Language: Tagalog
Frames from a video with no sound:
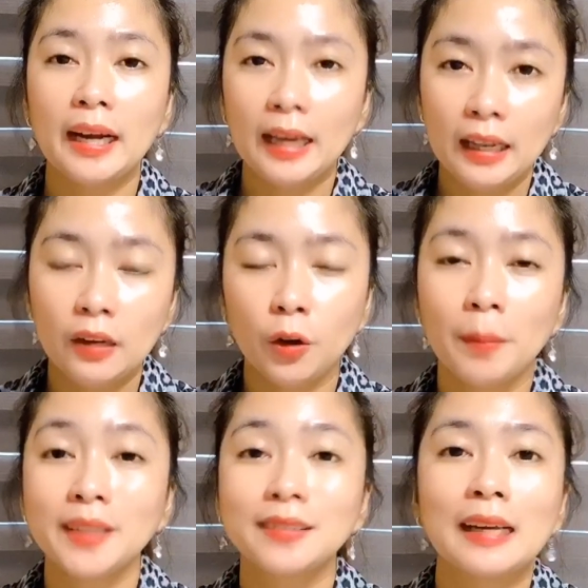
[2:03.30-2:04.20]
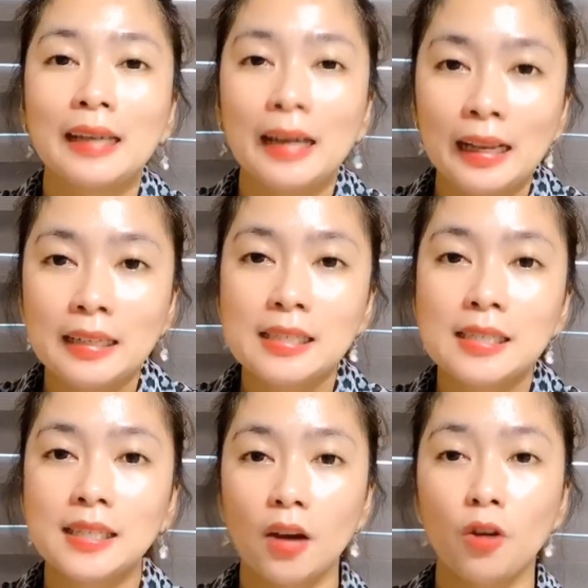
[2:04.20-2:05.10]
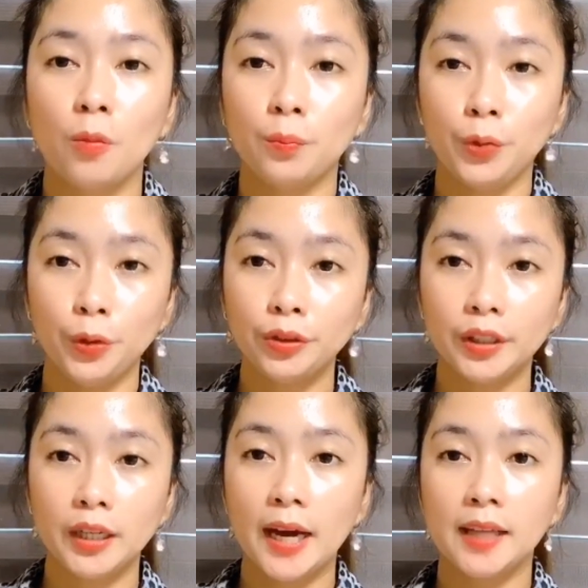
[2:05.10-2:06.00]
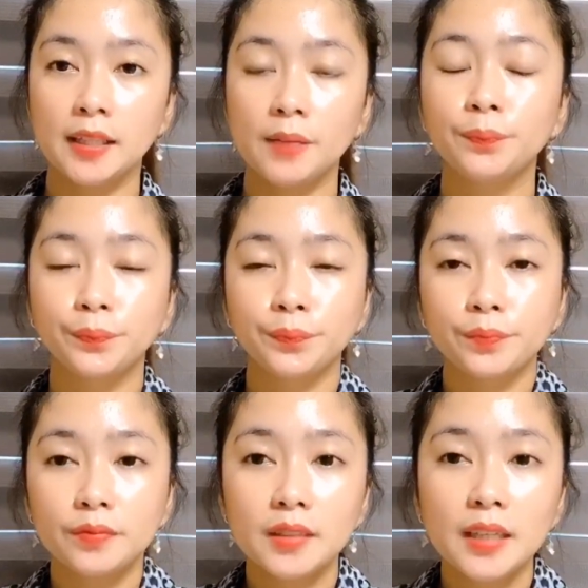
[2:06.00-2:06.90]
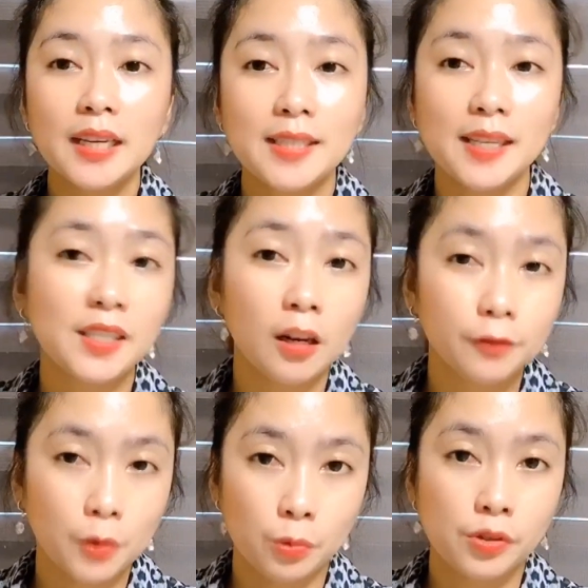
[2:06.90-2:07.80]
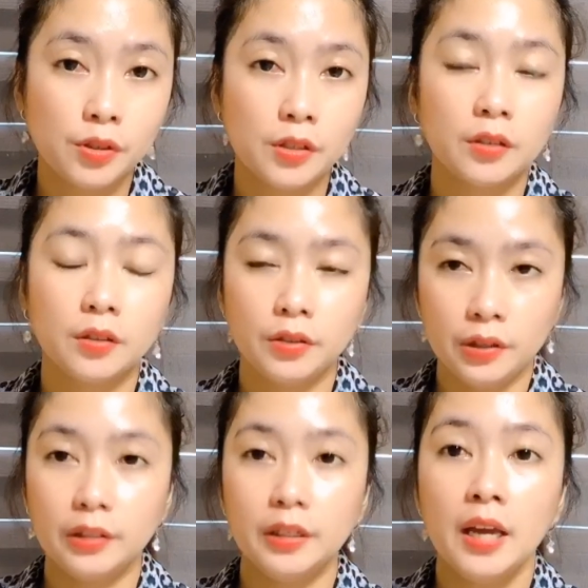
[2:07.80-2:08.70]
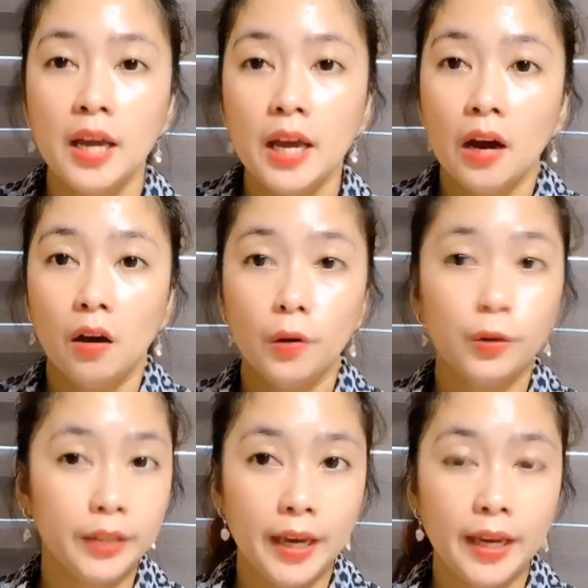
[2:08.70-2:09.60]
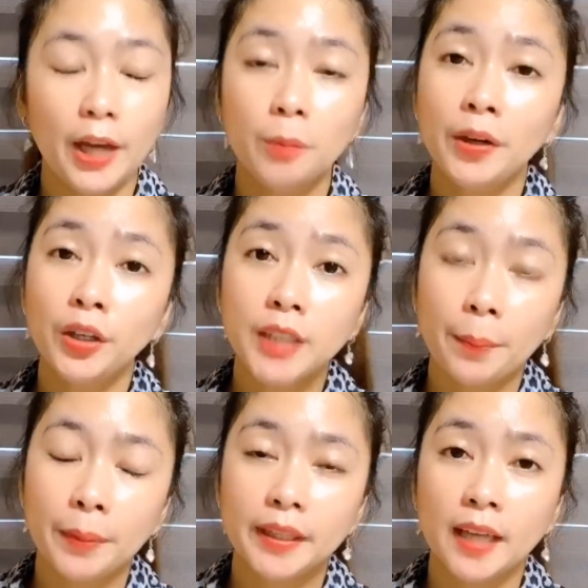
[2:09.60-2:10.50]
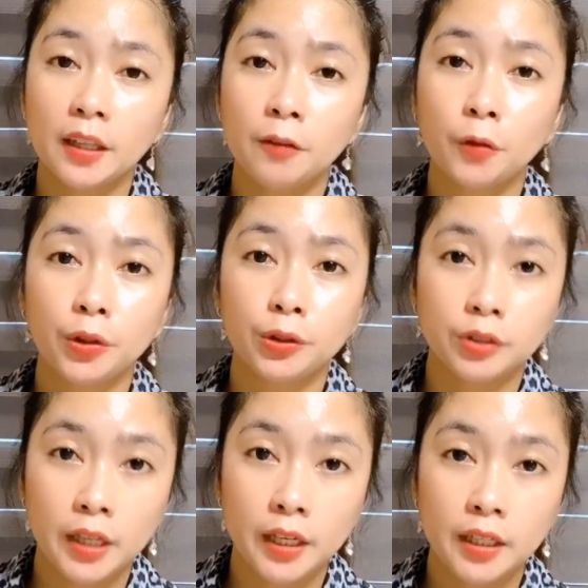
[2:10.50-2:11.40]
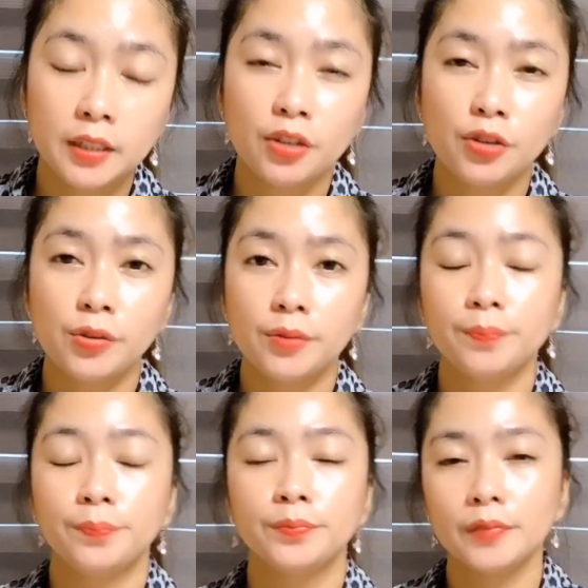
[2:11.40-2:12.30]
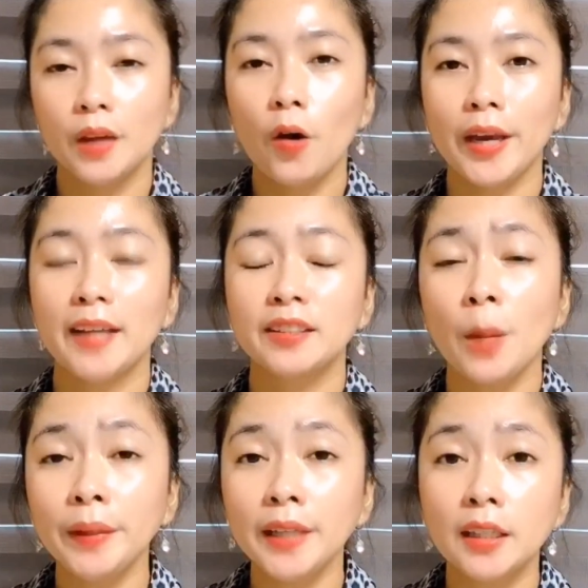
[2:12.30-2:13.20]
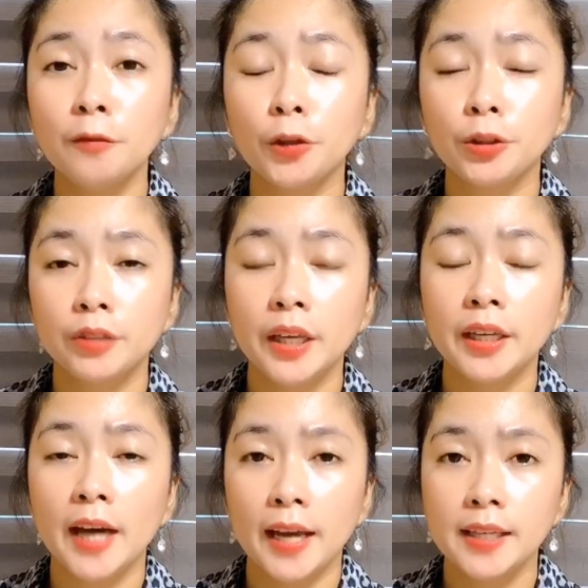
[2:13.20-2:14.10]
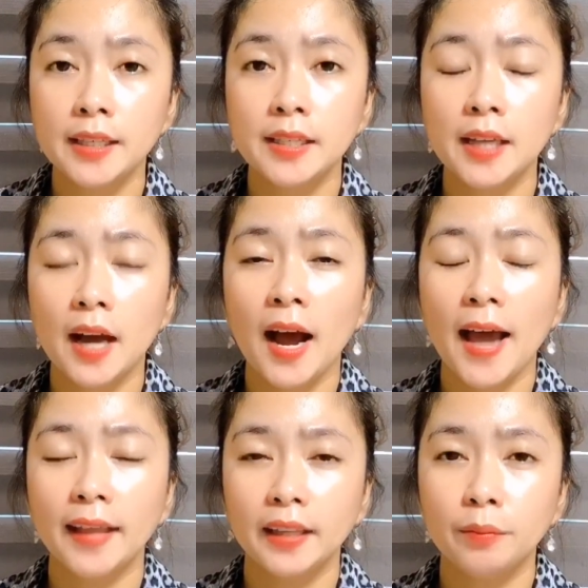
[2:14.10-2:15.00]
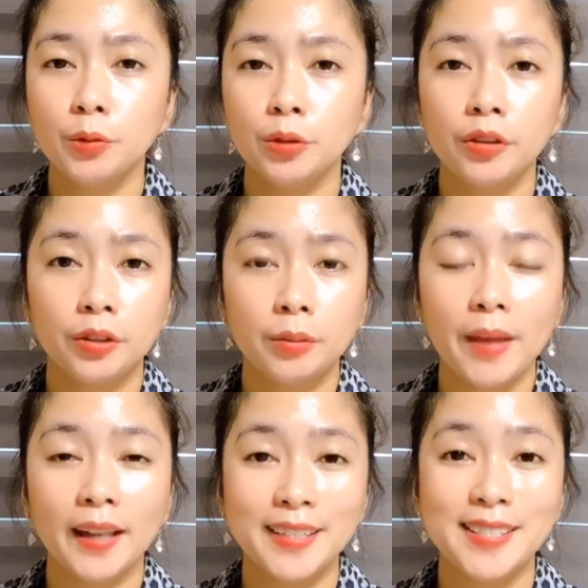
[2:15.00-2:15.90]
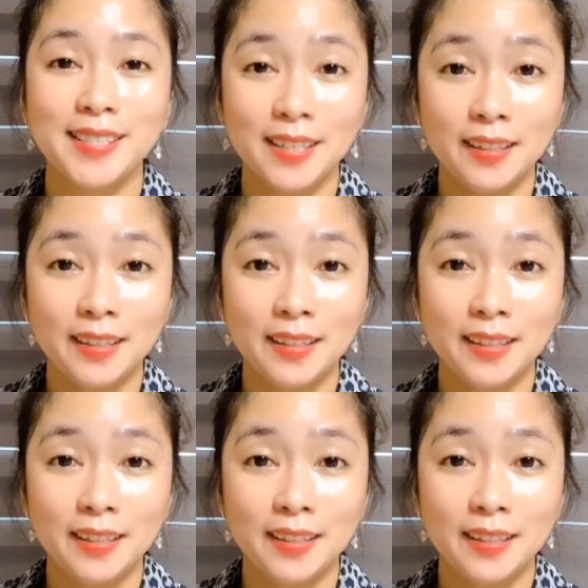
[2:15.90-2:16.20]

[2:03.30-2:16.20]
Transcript: or magtagal sa computer at sa cellphones. Yan. Okay, ano ba yung topic natin for today? Okay, ang topic natin for today guys is ang ating Beauty Derm Elixir